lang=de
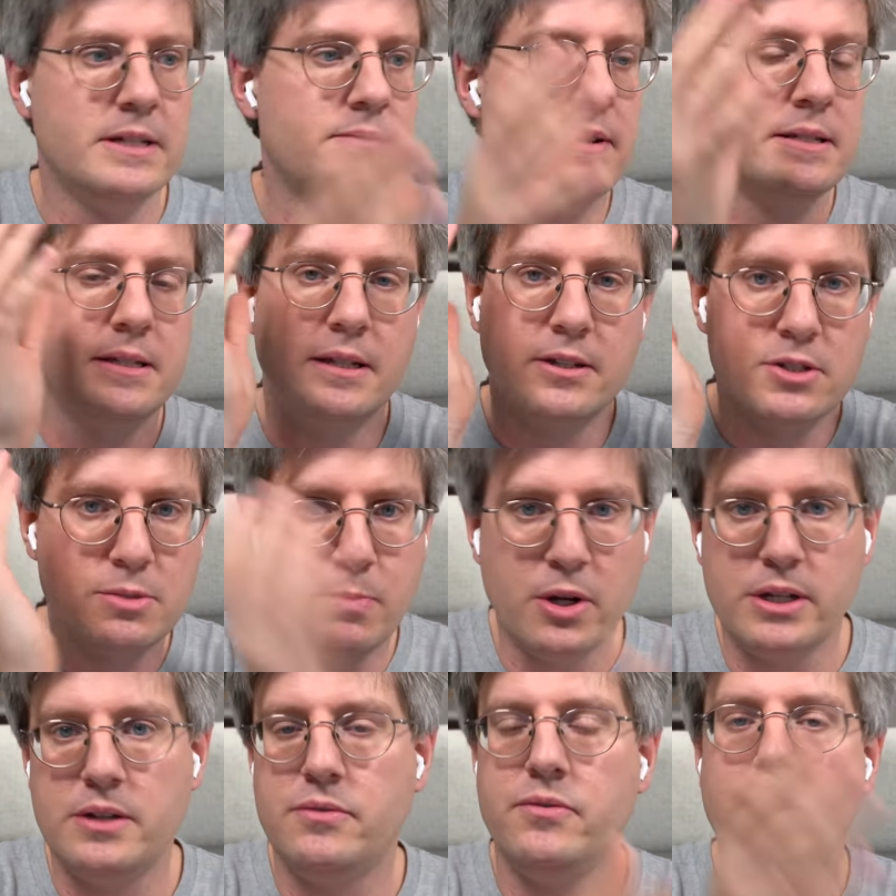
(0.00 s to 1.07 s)
was weiß ich,
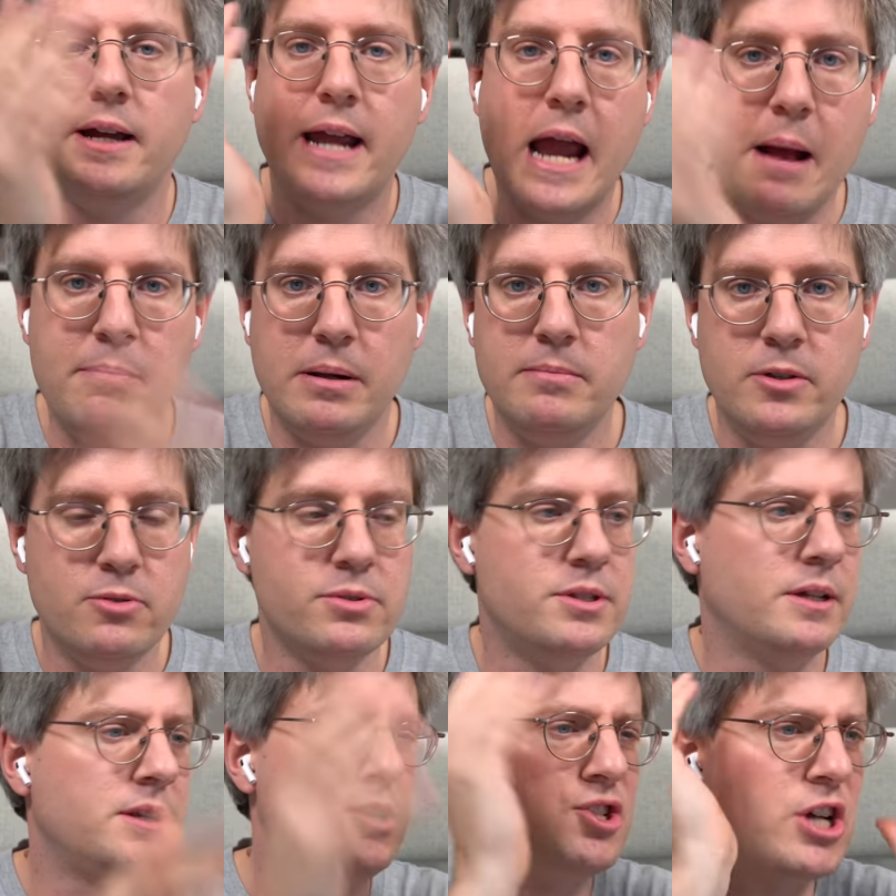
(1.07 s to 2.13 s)
Spotify, Apple
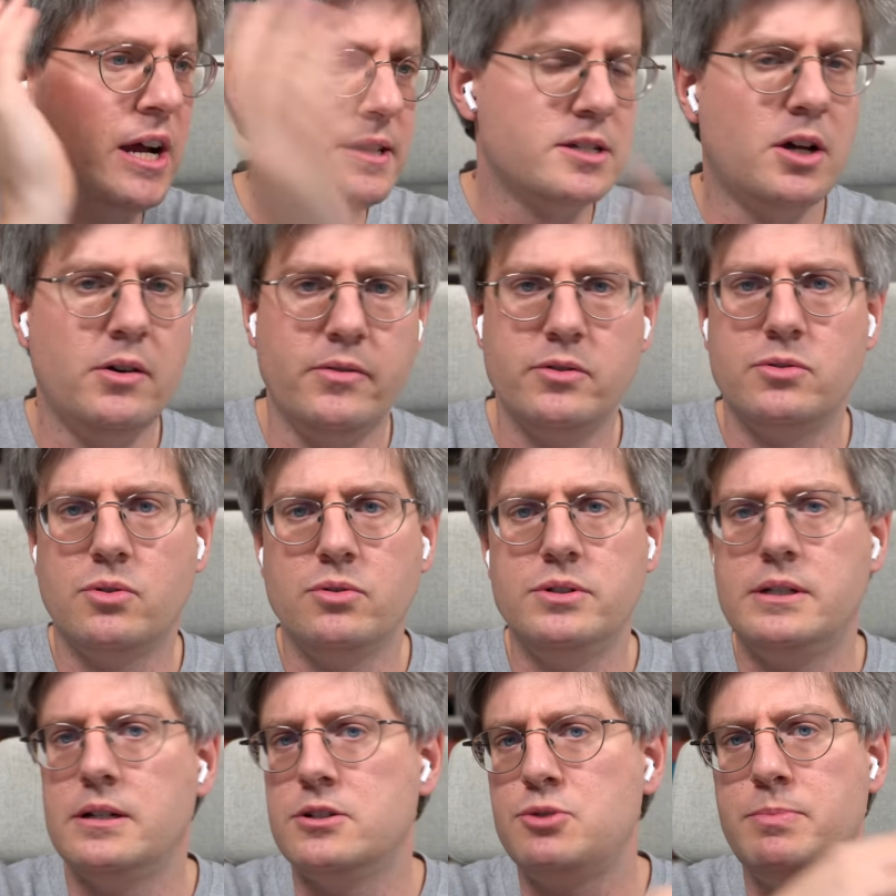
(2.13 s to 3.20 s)
Music, die Charts rauf und
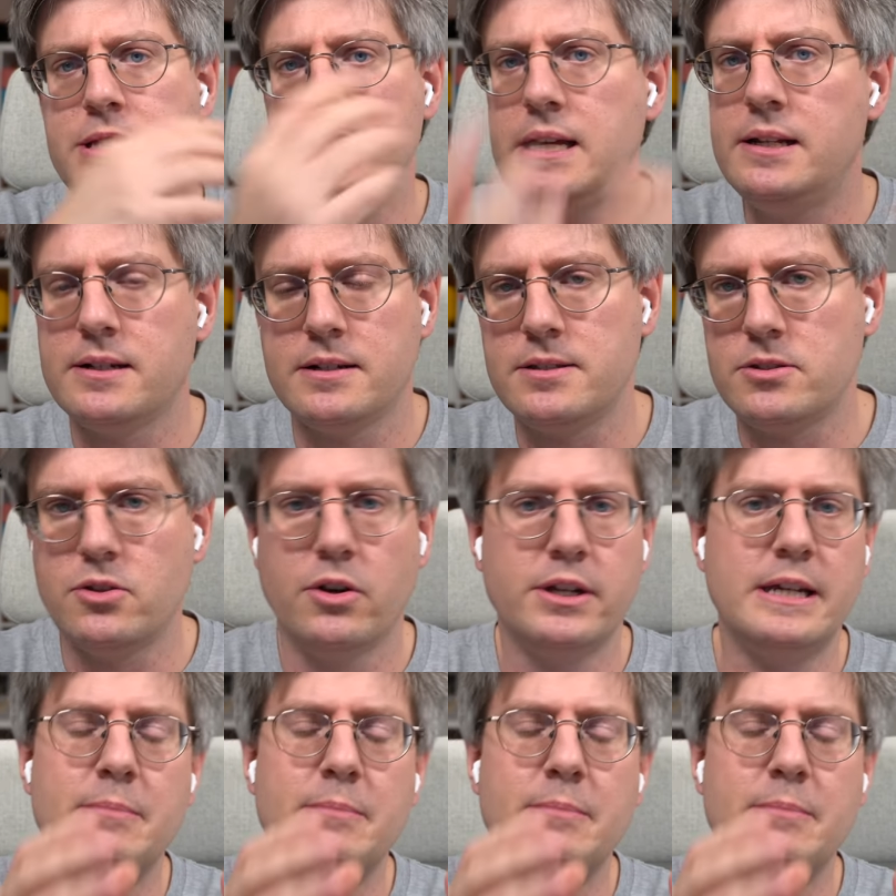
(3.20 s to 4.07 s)
runter, spezielleres Zeug.